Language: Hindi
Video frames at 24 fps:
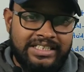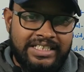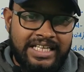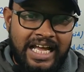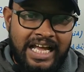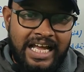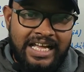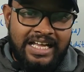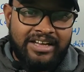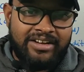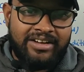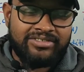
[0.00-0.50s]

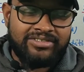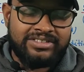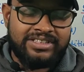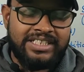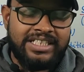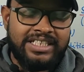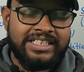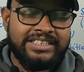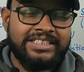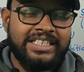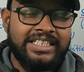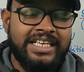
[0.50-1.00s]
क्या है
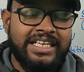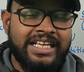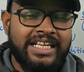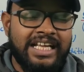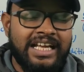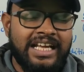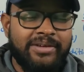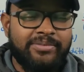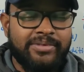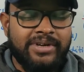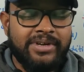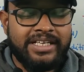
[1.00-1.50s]
ऑक्सीडेशन है
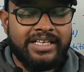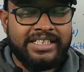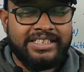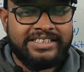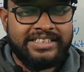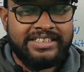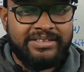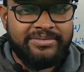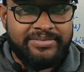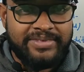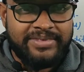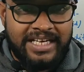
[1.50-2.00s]
आपका
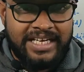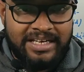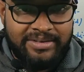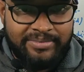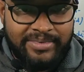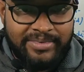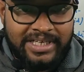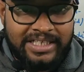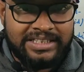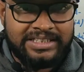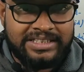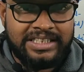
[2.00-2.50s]
किसी भी
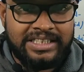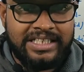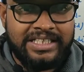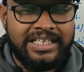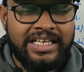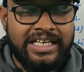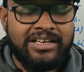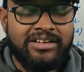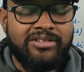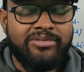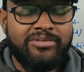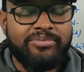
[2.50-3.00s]
एलिमेंट से
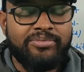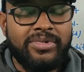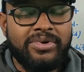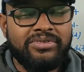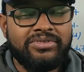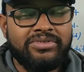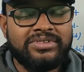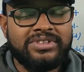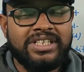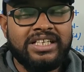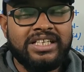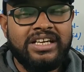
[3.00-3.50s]
या
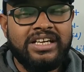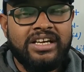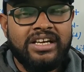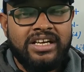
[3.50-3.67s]
कंपाउंड से